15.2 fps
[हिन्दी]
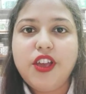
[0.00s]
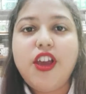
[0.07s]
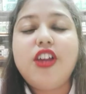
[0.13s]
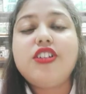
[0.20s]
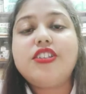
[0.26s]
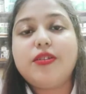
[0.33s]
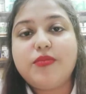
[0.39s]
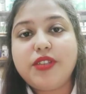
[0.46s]

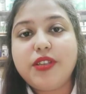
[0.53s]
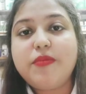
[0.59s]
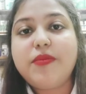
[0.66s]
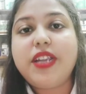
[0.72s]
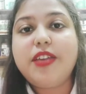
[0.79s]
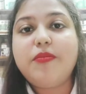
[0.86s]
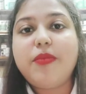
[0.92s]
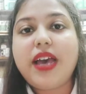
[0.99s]
और सबसे
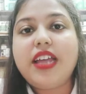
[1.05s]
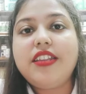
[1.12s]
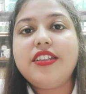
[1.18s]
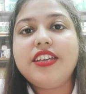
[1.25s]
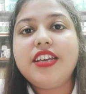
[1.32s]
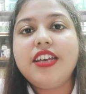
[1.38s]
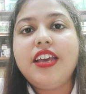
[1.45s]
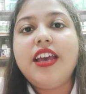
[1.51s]
बड़ी बात
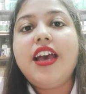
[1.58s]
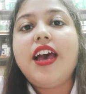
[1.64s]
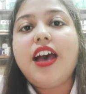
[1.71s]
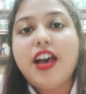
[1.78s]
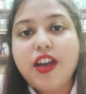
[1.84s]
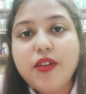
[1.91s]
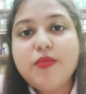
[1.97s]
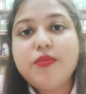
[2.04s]

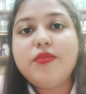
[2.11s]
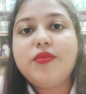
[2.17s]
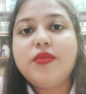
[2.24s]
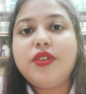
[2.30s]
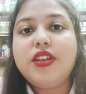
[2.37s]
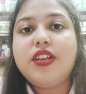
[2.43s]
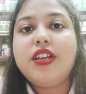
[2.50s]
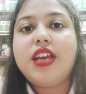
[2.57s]
हम
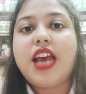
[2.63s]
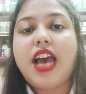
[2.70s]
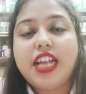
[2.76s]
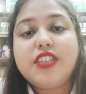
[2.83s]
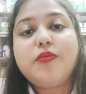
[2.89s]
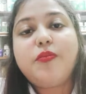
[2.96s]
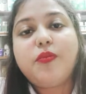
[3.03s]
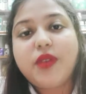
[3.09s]

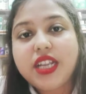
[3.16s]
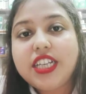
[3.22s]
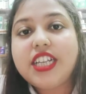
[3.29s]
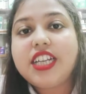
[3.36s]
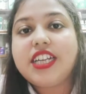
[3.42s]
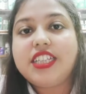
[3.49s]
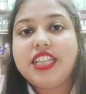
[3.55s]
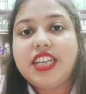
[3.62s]
आज प्रण
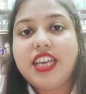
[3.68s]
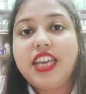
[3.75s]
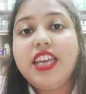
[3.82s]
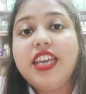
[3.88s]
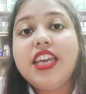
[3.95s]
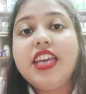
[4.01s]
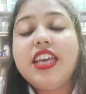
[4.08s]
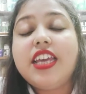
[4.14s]
करते हैं
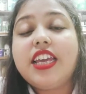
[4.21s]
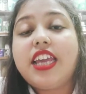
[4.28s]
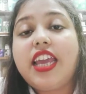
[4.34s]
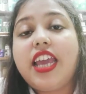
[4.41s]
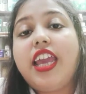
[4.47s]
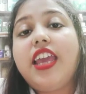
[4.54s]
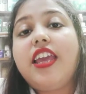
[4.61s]
कि